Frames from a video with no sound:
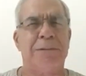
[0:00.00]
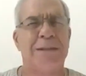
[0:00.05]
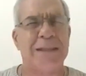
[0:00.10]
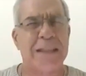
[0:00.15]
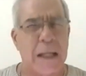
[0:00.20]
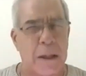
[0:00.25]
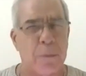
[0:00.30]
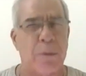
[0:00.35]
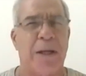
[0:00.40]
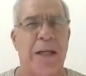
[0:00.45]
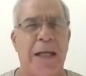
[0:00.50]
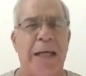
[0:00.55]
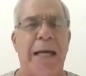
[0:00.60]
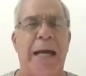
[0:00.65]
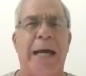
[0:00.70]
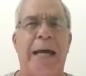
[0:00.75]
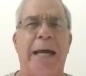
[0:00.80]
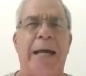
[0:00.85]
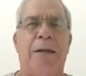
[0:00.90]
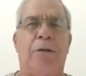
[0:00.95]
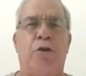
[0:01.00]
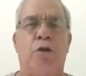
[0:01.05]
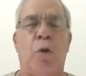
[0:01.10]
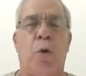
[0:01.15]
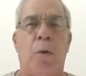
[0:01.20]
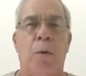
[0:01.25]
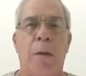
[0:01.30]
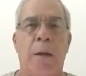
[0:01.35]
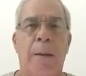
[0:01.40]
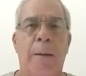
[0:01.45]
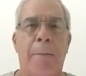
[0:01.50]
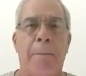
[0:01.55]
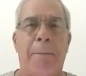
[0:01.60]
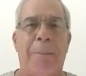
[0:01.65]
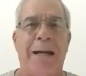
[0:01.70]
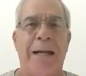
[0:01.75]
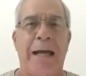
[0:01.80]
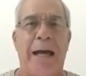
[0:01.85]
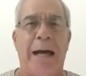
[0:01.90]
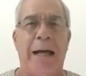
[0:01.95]
serviría esto
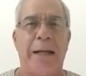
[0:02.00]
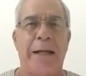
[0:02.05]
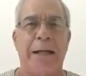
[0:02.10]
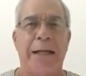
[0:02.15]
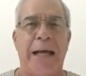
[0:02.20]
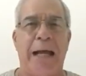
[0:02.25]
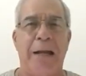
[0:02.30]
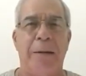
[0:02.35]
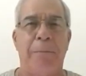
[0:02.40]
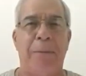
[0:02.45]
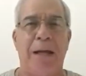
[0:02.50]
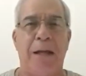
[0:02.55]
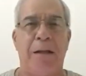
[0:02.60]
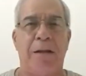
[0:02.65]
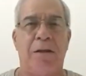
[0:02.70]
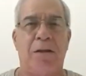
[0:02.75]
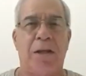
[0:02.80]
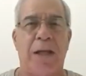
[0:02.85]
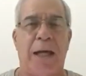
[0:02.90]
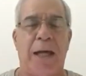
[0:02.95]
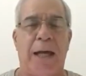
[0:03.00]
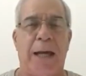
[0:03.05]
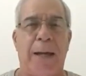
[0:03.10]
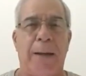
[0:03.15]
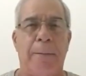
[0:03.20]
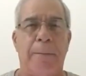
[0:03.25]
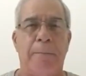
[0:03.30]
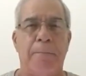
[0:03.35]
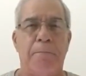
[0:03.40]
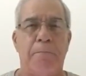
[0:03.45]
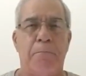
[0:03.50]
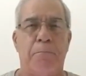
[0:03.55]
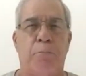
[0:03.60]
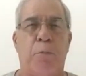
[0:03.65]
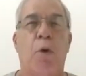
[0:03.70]
para realmente